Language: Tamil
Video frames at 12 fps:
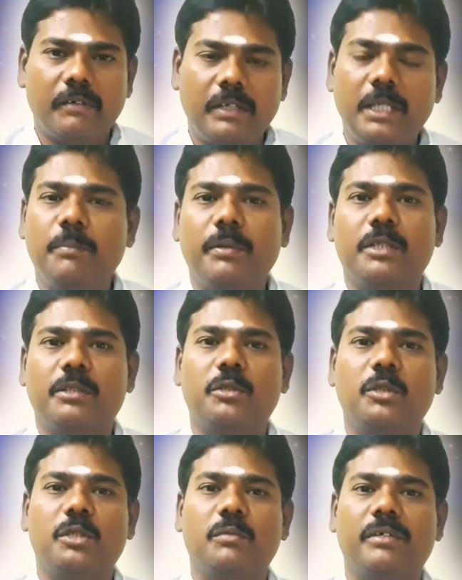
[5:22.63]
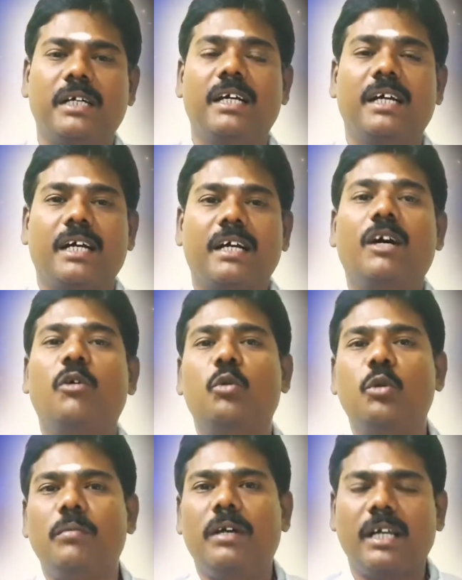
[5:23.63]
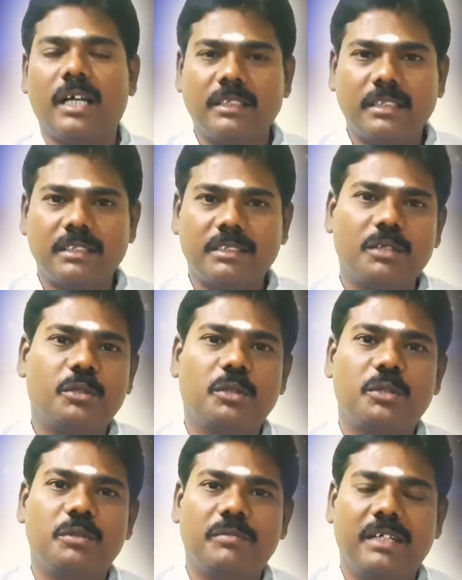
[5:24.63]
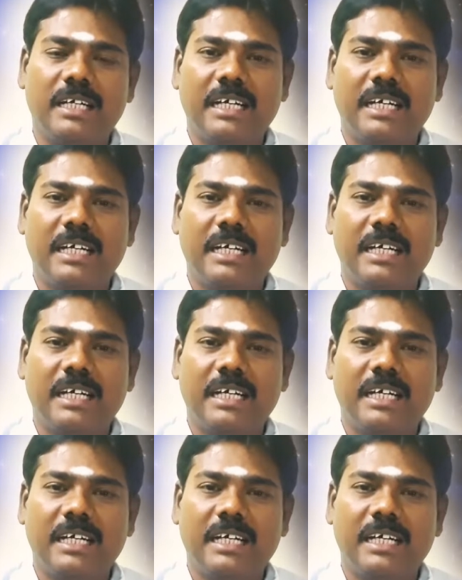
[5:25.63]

வெளிப்படுத்தி கொடுக்குங்க கௌரவமான அந்தஸ்தை கொடுக்குங்க